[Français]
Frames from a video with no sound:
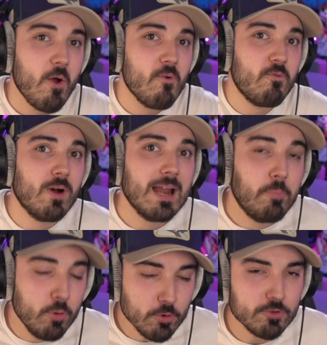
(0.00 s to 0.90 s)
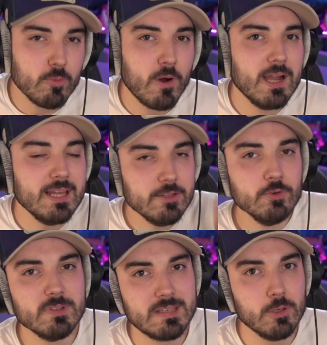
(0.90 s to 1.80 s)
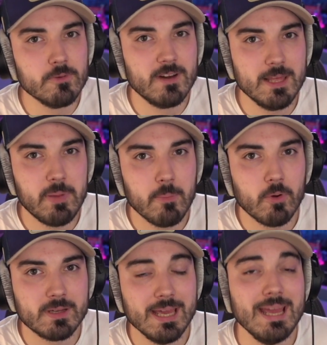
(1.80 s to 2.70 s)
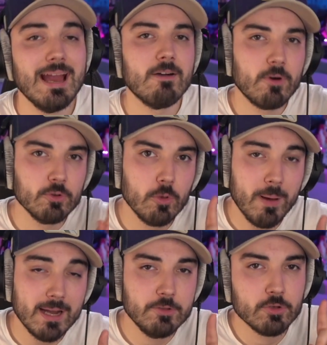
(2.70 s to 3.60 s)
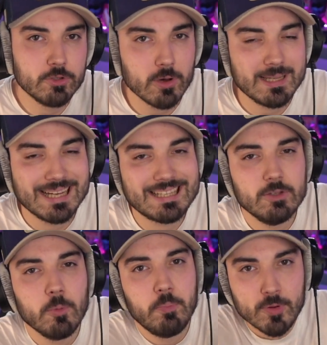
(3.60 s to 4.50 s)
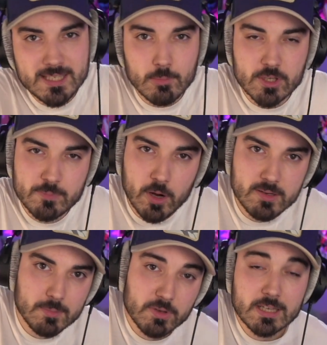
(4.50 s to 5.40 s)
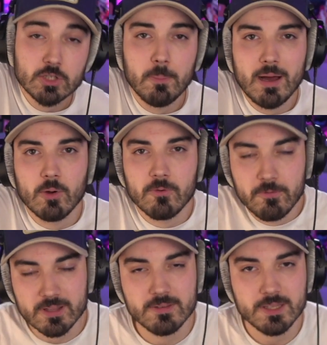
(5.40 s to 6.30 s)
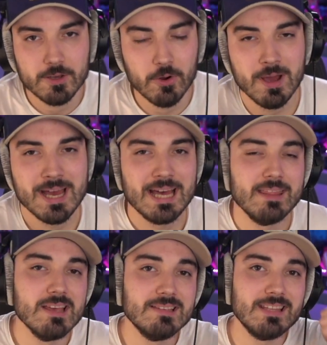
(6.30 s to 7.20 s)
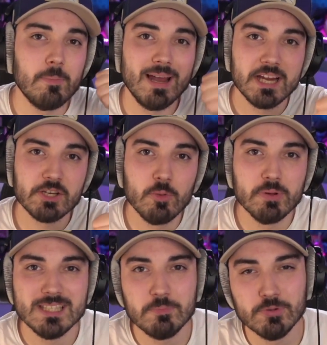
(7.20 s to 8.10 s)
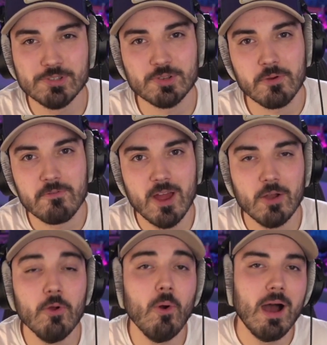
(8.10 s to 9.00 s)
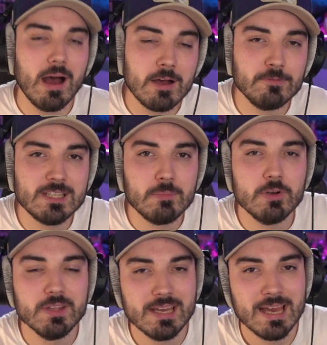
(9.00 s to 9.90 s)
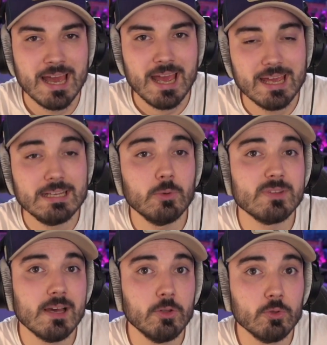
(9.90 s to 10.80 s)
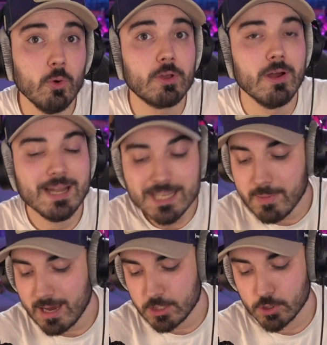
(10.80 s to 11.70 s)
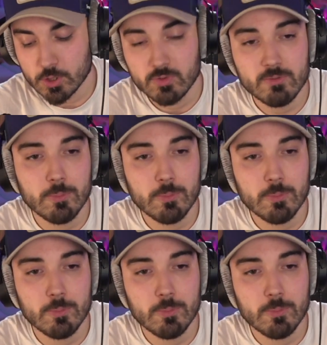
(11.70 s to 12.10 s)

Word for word: Voilà plus ou moins les news qu'il ne fallait pas manquer et avant de parler de Thor 4 et d'un possible spoil, c'est pour ça que j'en parle en fin de vidéo, n'hésitez pas à lâcher le petit pouce vers le haut, à vous abonner. Et concernant donc l'image que je voulais vous